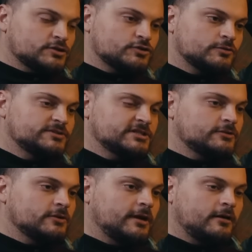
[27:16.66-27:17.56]
Je suis obligé de
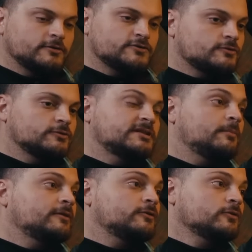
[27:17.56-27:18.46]
te la rendre sur le
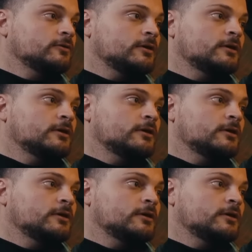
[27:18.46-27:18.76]
débat 2.